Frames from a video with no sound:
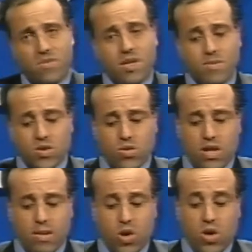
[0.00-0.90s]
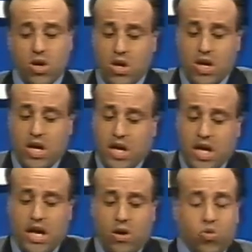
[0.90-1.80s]
Pastore Remo,
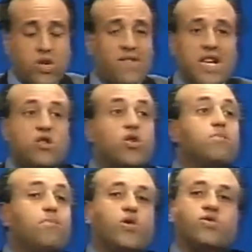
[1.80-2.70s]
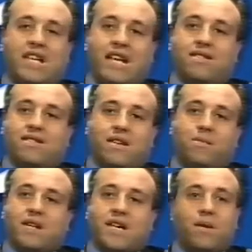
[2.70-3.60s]
è un evento importante
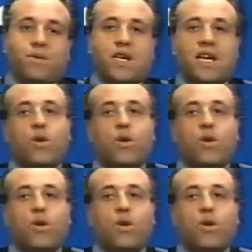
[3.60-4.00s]
perché? perché a